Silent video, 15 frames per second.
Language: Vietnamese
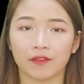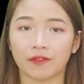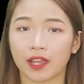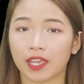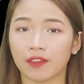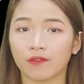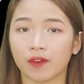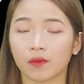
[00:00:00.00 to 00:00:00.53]
Và
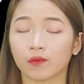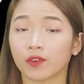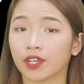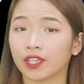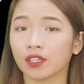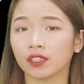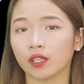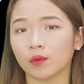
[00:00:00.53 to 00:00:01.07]
hy vọng
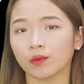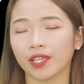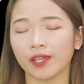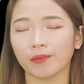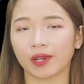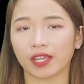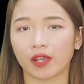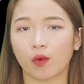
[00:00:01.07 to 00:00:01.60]
với những thông
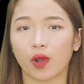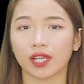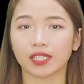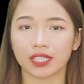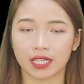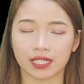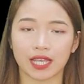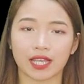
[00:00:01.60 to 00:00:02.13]
tin mà Kiều Anh
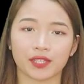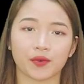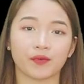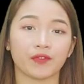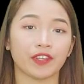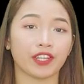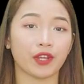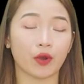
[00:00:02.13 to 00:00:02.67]
chia sẻ
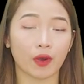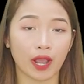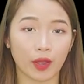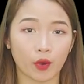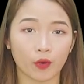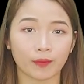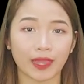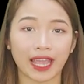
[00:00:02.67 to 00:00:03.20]
trong video ngày
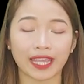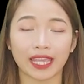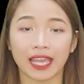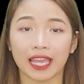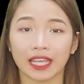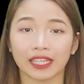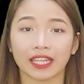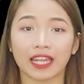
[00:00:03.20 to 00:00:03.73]
hôm nay
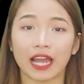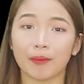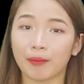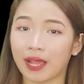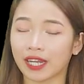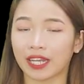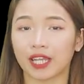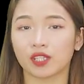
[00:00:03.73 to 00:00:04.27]
thì đã
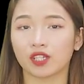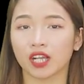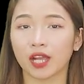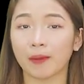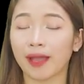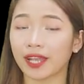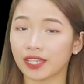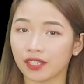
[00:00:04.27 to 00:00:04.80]
mang đến cho
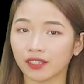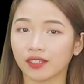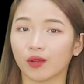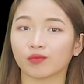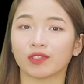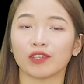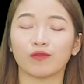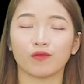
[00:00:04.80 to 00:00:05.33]
các bạn những
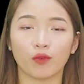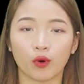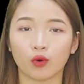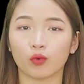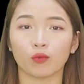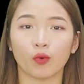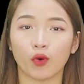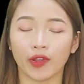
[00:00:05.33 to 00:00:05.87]
thông tin vô
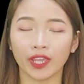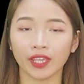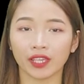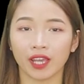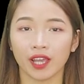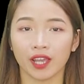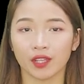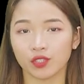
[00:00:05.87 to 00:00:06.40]
cùng bổ ích.
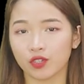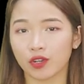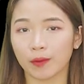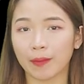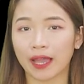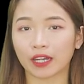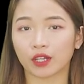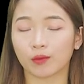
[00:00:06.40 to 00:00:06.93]
Chúc
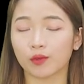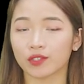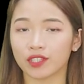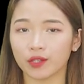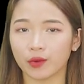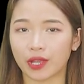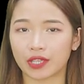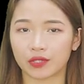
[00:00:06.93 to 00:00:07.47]
các bạn có một
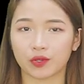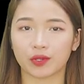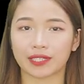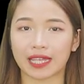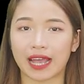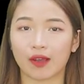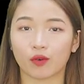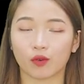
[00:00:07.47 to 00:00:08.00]
sức khỏe dồi
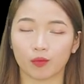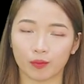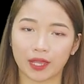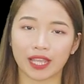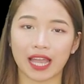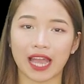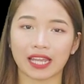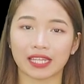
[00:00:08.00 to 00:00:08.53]
dào,
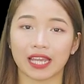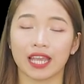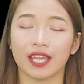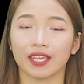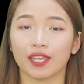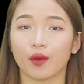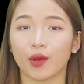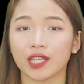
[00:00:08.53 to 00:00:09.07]
bình an.
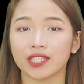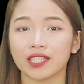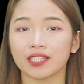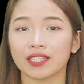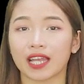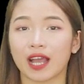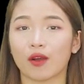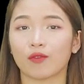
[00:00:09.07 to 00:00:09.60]
Kiều Anh
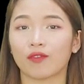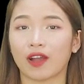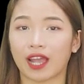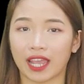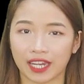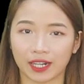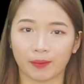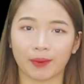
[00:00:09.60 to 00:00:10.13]
xin chào và
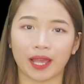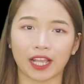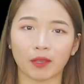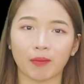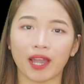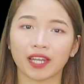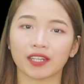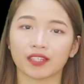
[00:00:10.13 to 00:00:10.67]
hẹn gặp lại
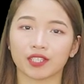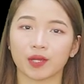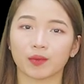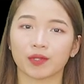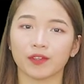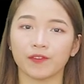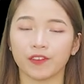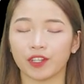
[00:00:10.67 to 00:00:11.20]
các bạn ở
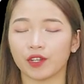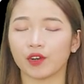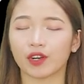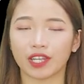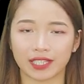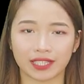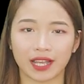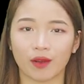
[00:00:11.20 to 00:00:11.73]
trong những video
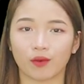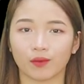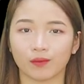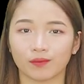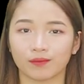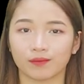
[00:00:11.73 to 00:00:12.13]
lần sau.